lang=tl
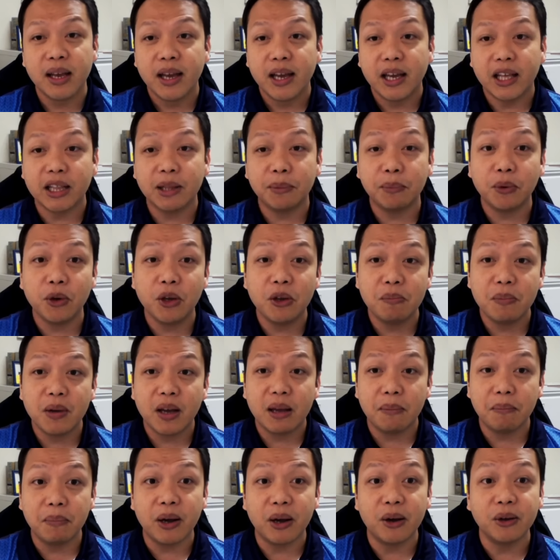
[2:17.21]
Ito po yung
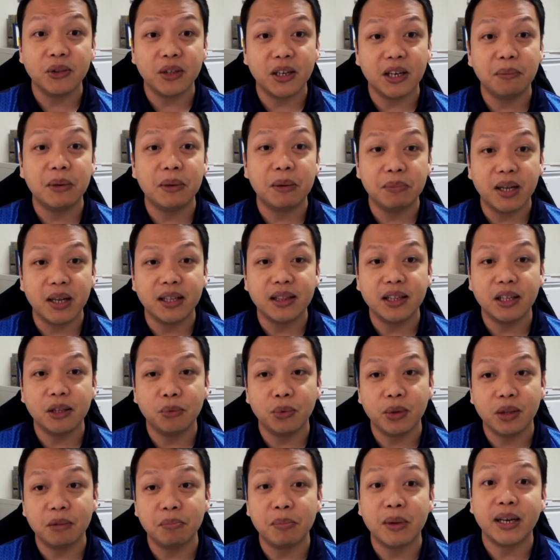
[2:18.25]
mga boundary, ma'am, natin
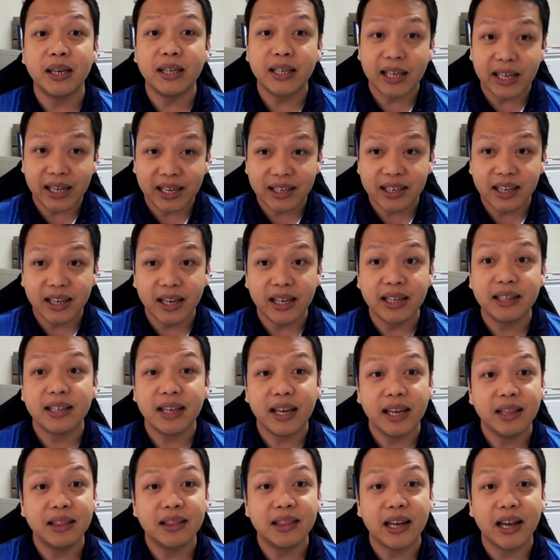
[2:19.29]
with Marikina and
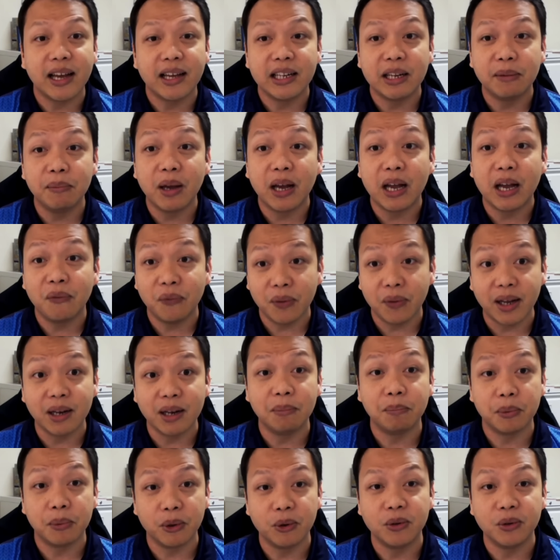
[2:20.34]
Cainta na mga flood
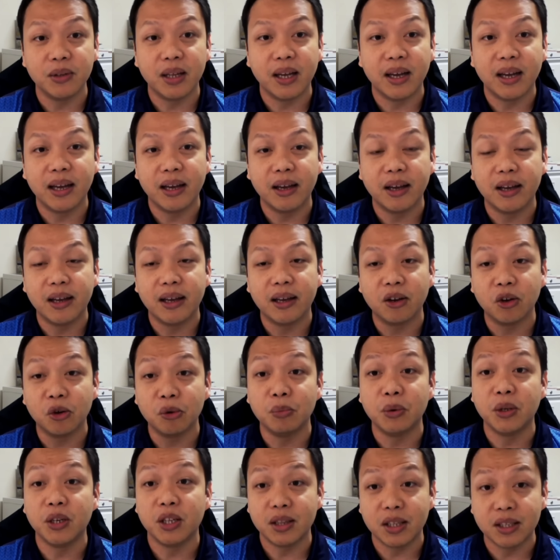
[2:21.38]
prone uh,
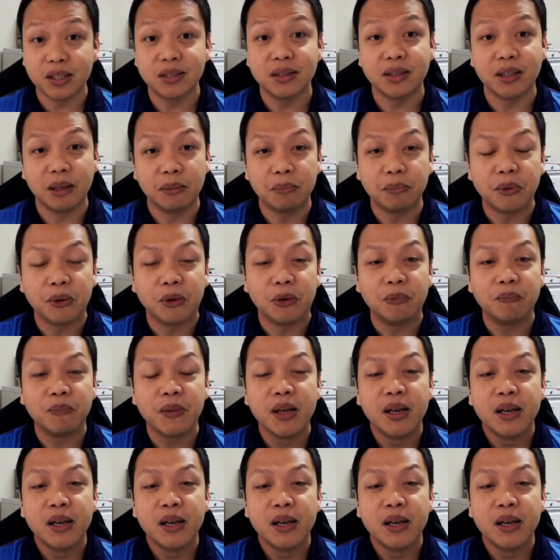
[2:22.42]
communities din po.